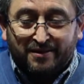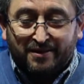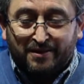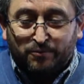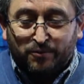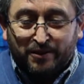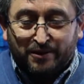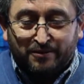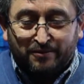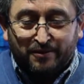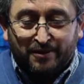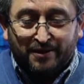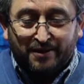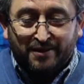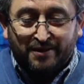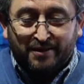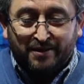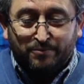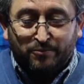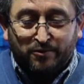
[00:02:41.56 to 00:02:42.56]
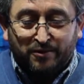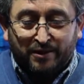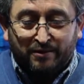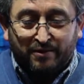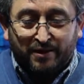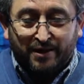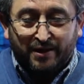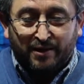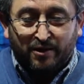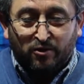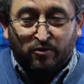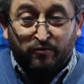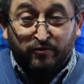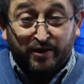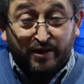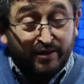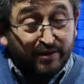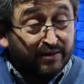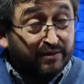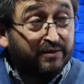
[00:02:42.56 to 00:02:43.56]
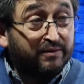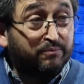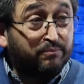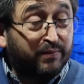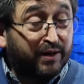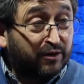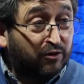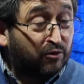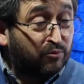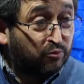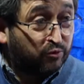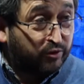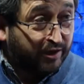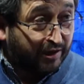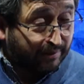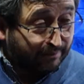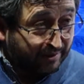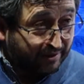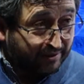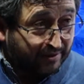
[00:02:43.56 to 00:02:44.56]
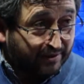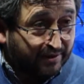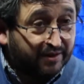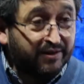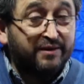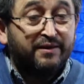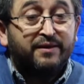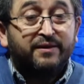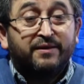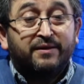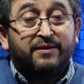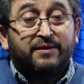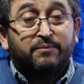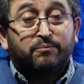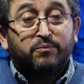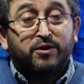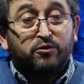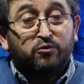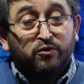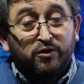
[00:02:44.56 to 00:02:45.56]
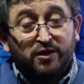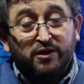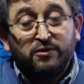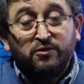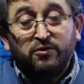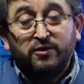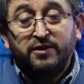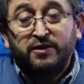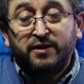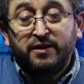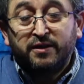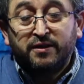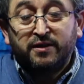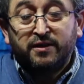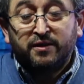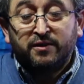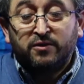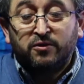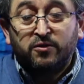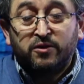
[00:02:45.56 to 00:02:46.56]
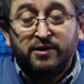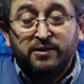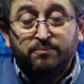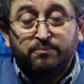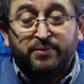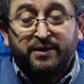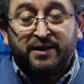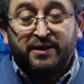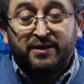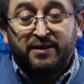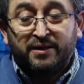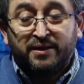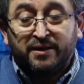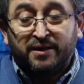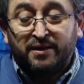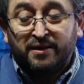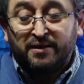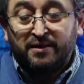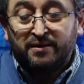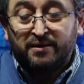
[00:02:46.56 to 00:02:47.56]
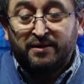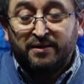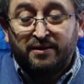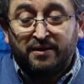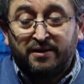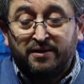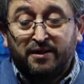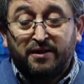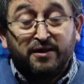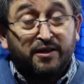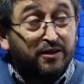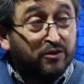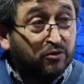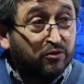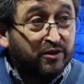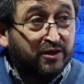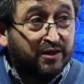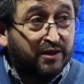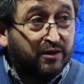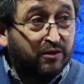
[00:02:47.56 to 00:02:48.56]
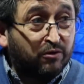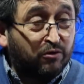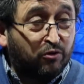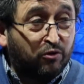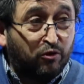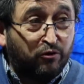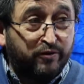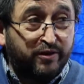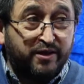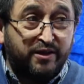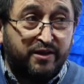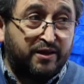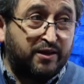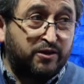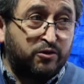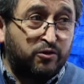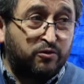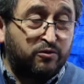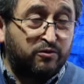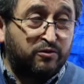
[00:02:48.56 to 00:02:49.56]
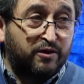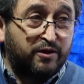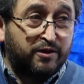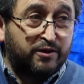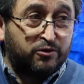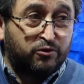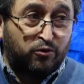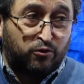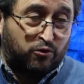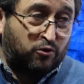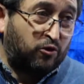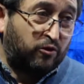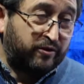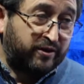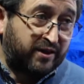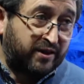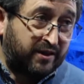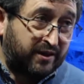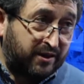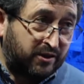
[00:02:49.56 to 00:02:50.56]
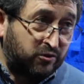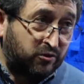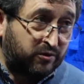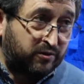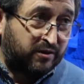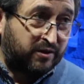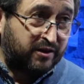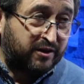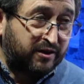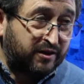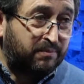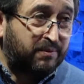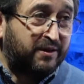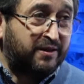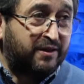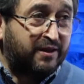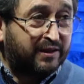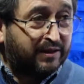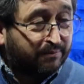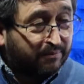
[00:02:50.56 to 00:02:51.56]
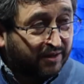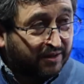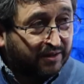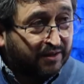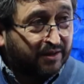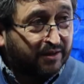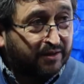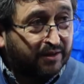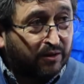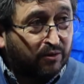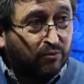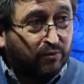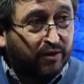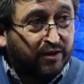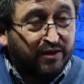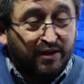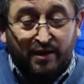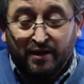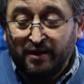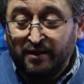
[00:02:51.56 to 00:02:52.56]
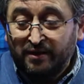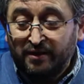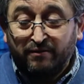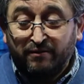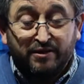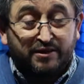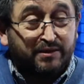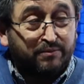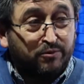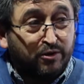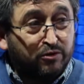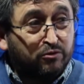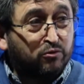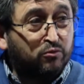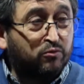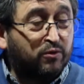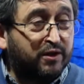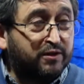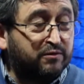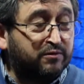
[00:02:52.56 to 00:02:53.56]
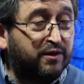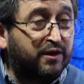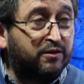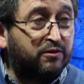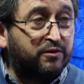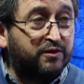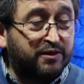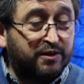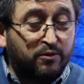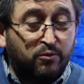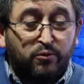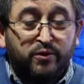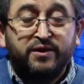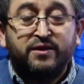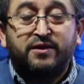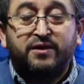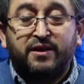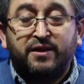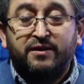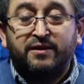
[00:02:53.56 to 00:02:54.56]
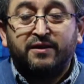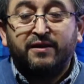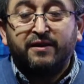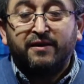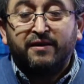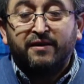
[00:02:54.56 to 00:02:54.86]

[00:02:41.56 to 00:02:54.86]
y por eso que hemos trabajado bien mancomunadamente bien unido entre directores para que, entendiendo de que los jóvenes de Quellón son los jóvenes de Quellón, independientemente en el, establecimiento educacional donde se encuentre.